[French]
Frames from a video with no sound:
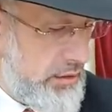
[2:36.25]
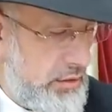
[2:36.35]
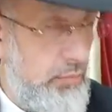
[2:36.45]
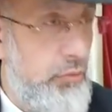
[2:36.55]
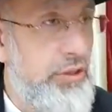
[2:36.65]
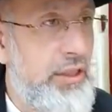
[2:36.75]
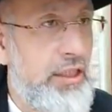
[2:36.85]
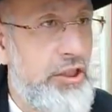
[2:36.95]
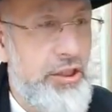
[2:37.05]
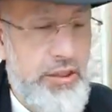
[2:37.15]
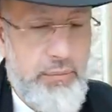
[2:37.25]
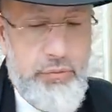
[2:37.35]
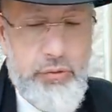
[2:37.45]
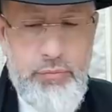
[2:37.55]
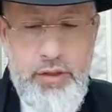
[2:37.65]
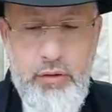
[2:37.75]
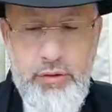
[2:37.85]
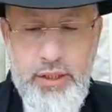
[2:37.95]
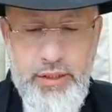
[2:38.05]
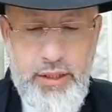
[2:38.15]
comme le dit Rachid il y a plus de 1000 ans
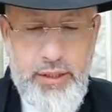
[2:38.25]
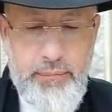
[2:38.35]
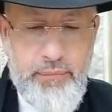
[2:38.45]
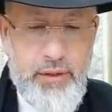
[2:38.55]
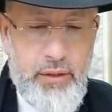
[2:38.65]
en arrière,